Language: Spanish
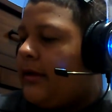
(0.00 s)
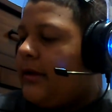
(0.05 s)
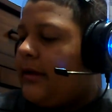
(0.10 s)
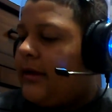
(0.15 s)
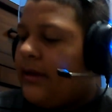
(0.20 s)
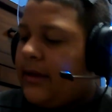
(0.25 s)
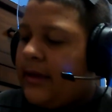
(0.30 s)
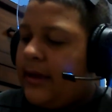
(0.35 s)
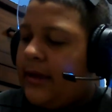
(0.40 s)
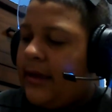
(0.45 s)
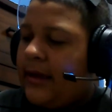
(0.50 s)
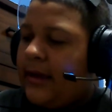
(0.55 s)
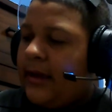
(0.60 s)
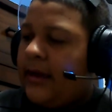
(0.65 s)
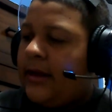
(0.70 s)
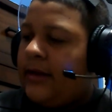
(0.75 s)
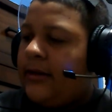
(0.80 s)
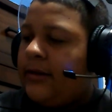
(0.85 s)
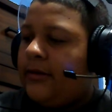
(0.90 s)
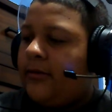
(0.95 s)

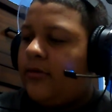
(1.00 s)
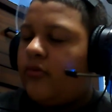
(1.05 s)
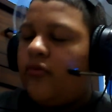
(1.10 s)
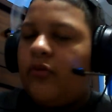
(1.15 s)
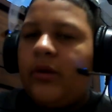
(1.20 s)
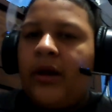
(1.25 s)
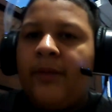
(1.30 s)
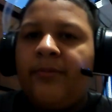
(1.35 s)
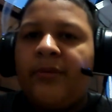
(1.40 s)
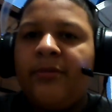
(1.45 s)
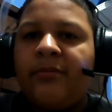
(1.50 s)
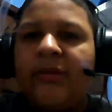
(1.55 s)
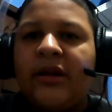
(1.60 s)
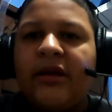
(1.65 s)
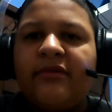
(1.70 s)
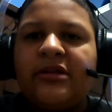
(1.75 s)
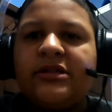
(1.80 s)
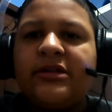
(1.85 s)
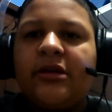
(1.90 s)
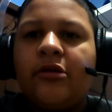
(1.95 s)
la
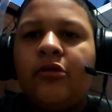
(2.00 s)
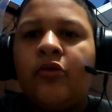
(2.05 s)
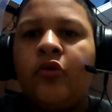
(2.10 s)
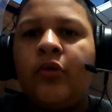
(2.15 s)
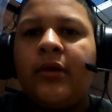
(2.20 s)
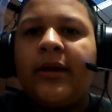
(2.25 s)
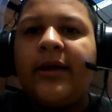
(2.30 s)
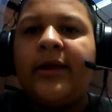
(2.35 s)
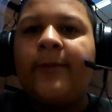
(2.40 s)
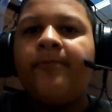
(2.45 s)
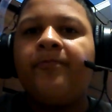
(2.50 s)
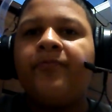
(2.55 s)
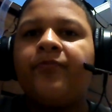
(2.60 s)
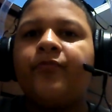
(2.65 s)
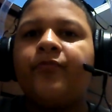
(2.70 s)
primera vez que lo jugué